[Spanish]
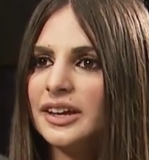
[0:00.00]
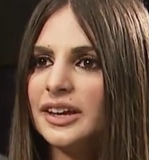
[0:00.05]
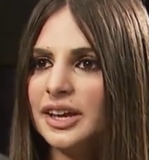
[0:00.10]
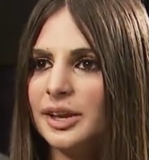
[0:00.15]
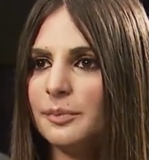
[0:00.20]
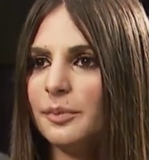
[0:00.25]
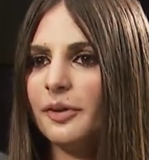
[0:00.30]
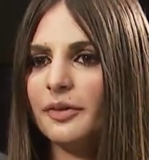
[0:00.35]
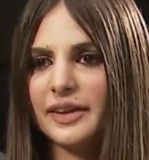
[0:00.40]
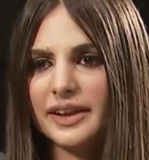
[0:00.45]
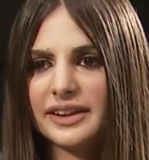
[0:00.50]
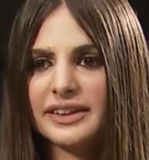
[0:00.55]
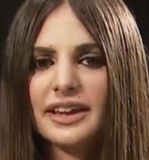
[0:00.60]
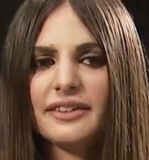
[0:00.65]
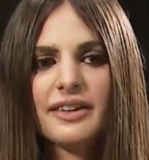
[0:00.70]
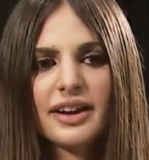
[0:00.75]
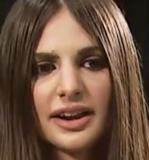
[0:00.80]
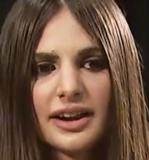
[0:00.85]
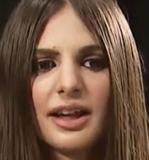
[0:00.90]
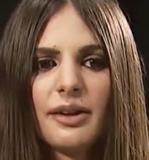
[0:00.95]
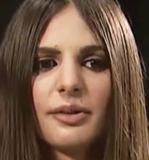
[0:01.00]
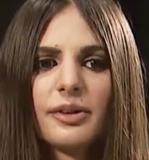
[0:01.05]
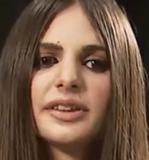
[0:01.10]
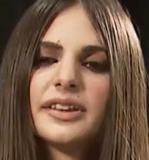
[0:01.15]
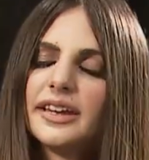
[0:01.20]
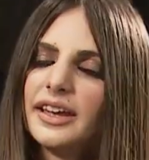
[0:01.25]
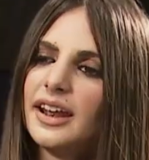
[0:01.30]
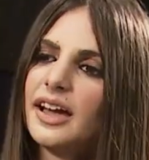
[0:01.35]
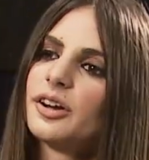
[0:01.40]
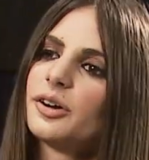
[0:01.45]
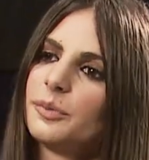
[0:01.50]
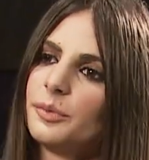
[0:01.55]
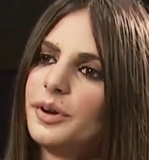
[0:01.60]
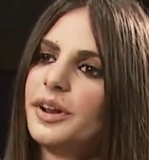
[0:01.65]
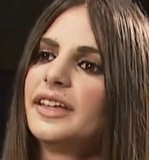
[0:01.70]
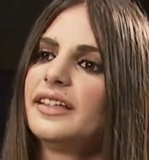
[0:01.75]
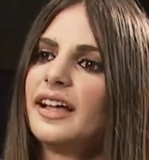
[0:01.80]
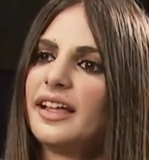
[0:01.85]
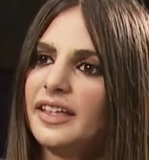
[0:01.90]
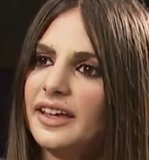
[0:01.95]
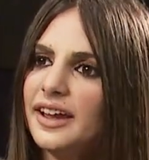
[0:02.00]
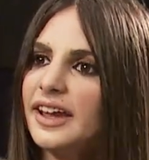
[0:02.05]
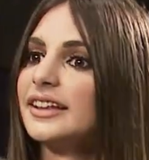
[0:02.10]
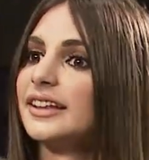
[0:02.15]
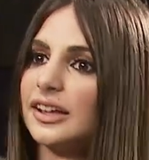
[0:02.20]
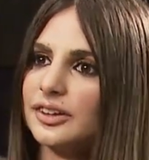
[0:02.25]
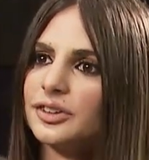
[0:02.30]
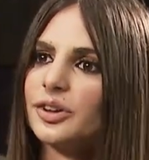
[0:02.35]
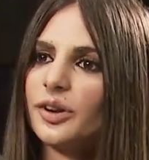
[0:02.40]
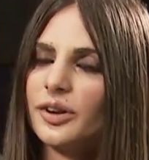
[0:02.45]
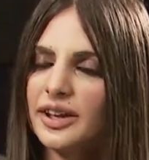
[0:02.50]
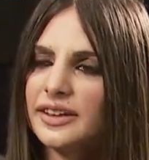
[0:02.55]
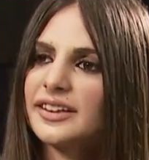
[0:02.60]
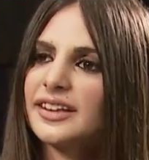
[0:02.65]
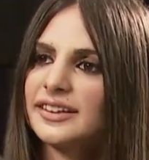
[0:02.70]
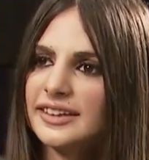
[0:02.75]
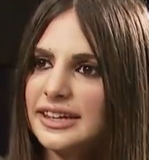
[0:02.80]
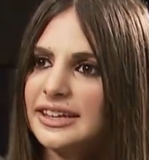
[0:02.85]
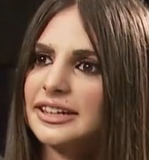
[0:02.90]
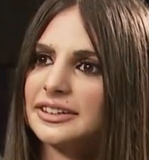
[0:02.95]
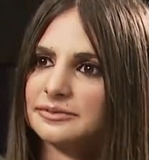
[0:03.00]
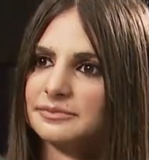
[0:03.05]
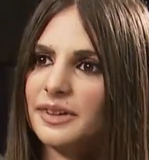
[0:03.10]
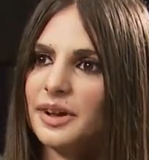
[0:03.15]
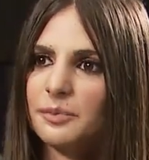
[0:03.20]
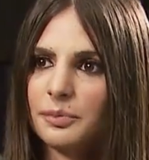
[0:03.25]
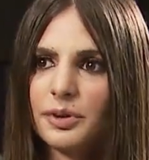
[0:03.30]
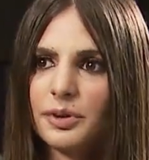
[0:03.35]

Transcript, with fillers: y poder llevar la voz de las comunidades que tanto lo necesitan en